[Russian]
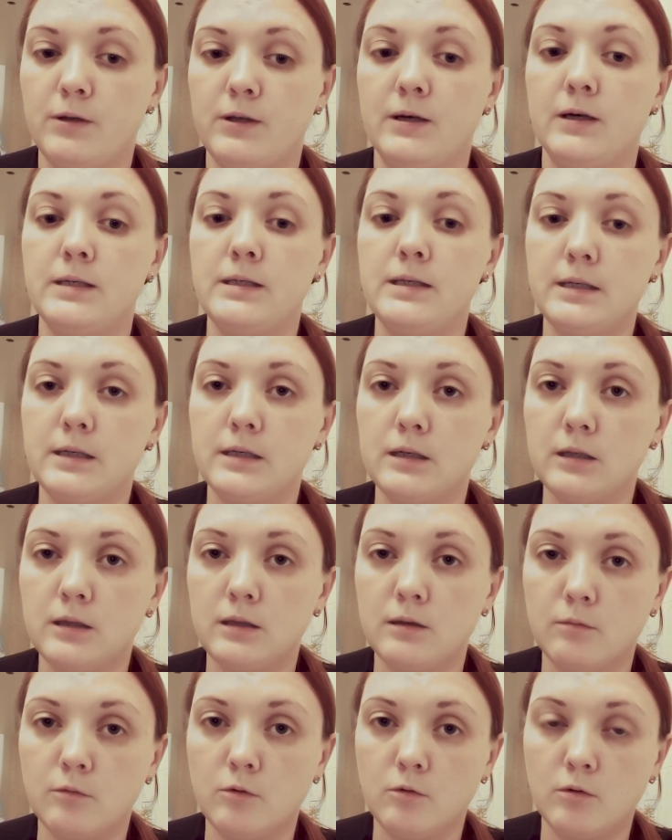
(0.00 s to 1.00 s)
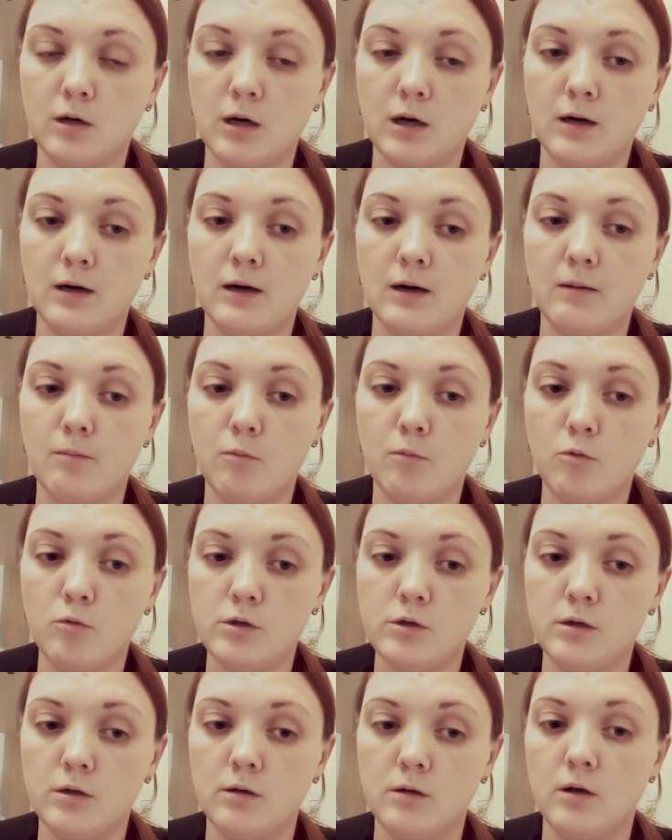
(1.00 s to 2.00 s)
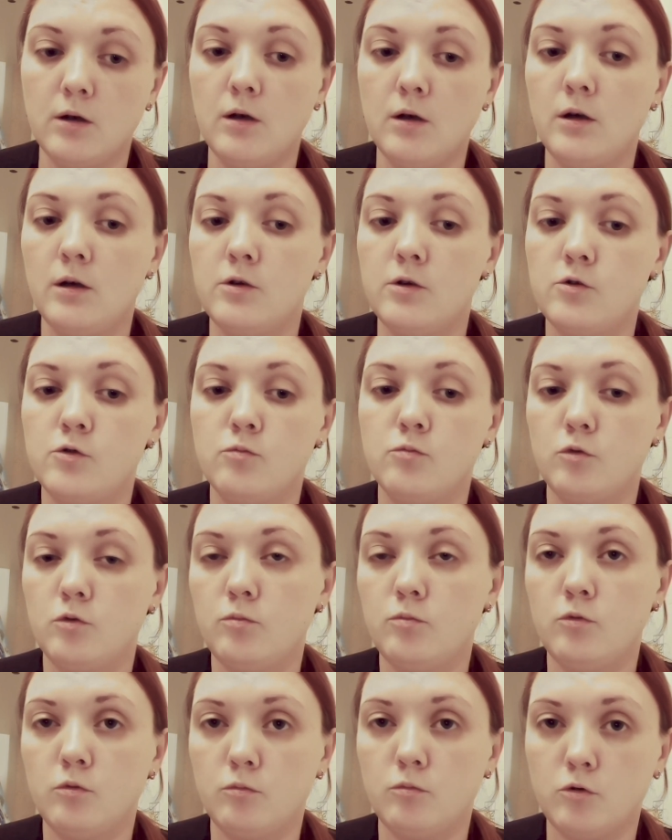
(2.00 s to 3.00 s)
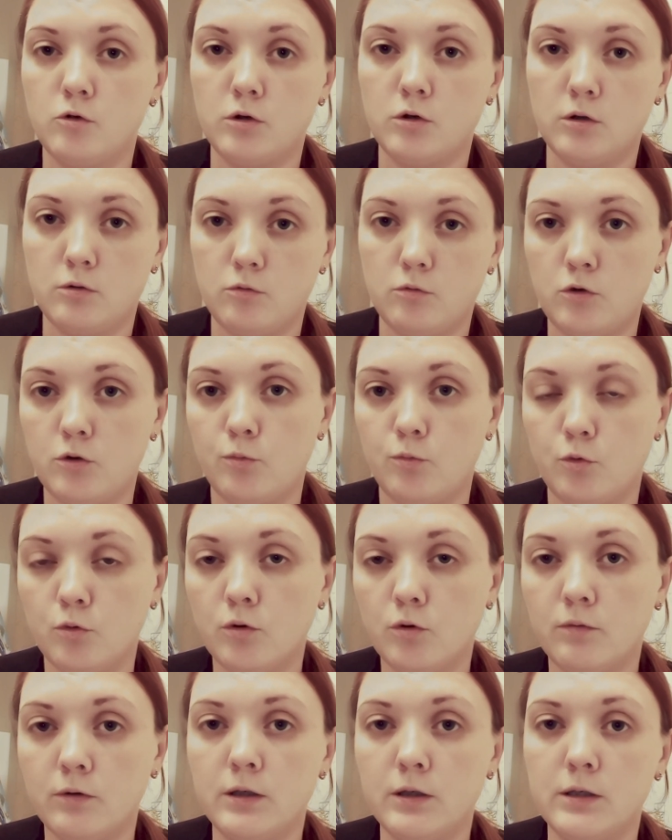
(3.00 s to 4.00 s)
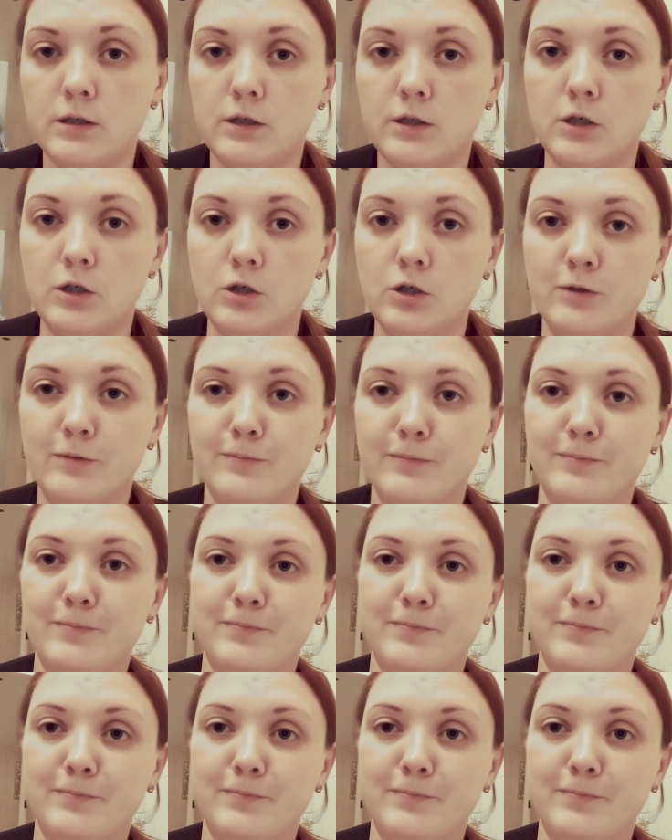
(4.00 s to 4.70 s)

подходить к этому как к работе и с умом, то можно очень многого достичь.